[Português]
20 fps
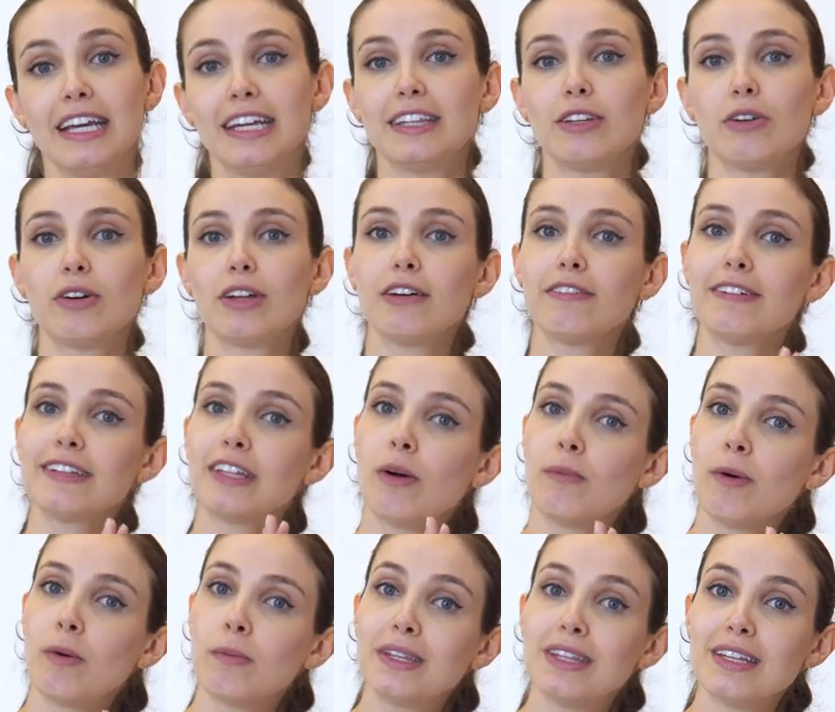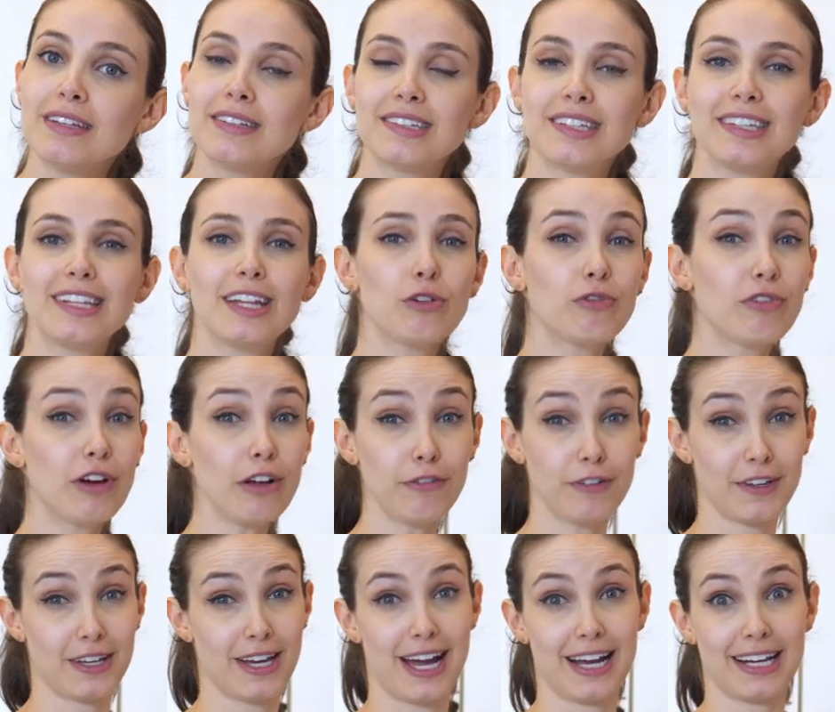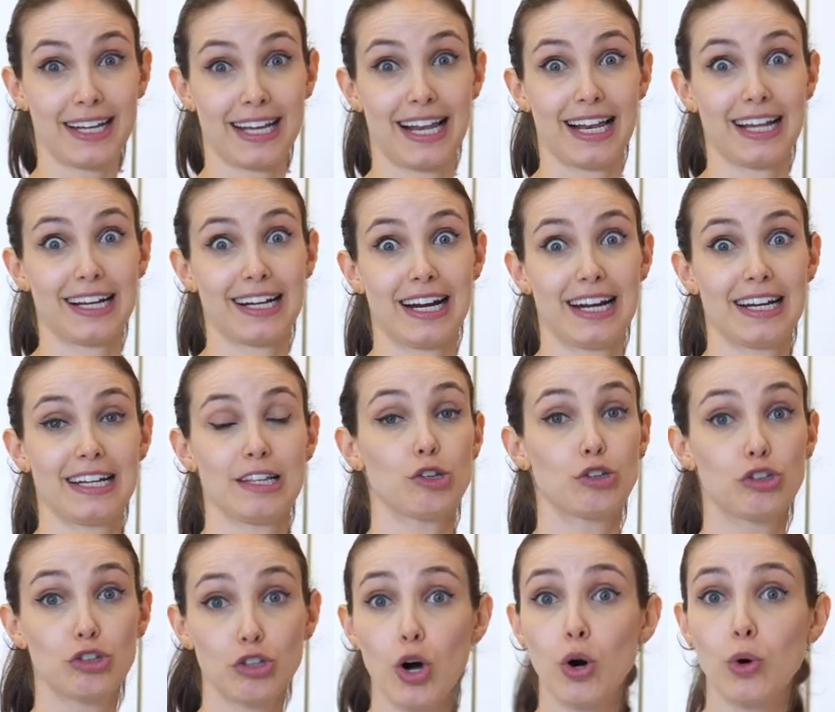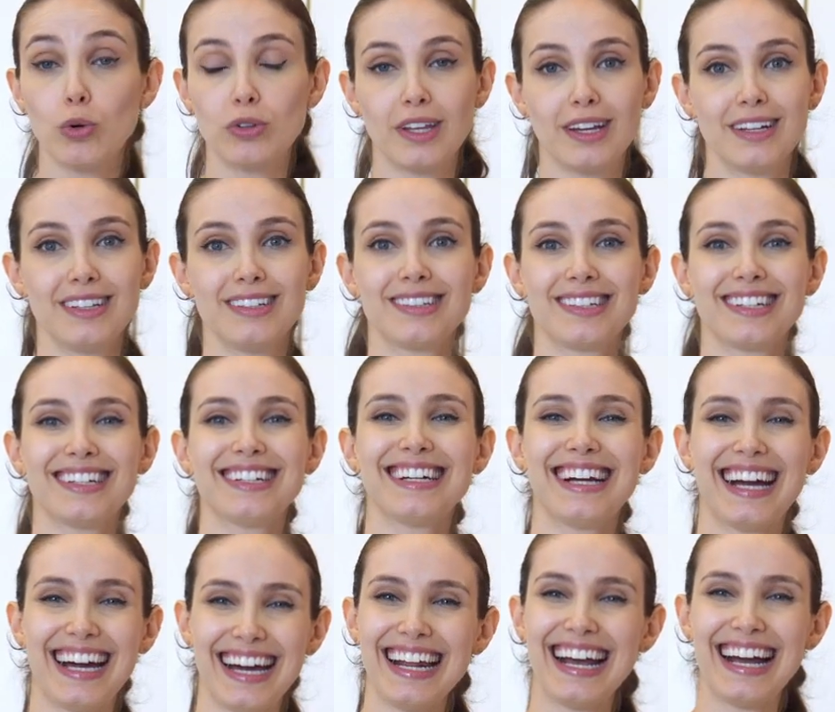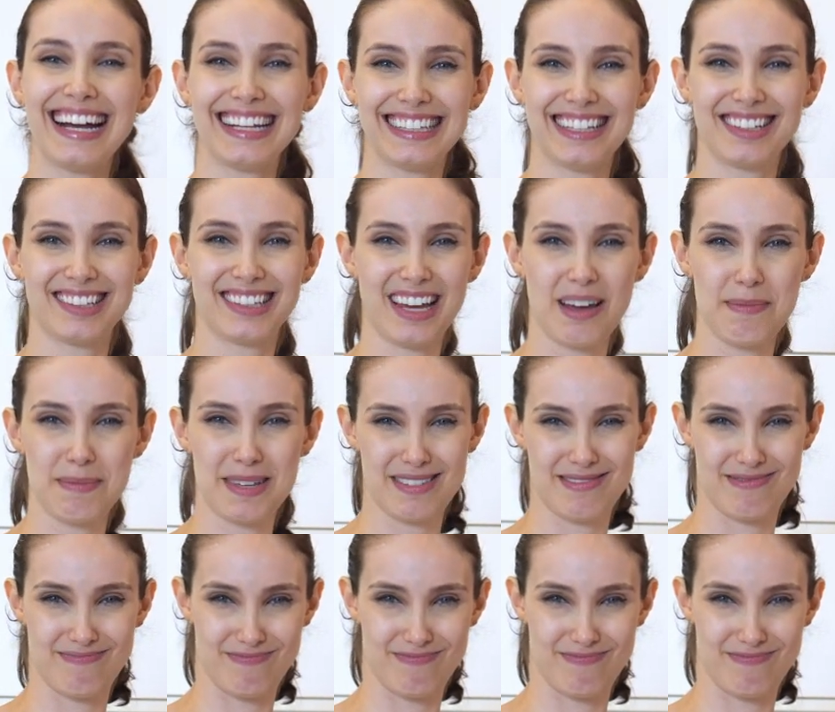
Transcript: Então ela vai dar uma umedecida, não vai ficar aquela carne solta, escancarada, sabe?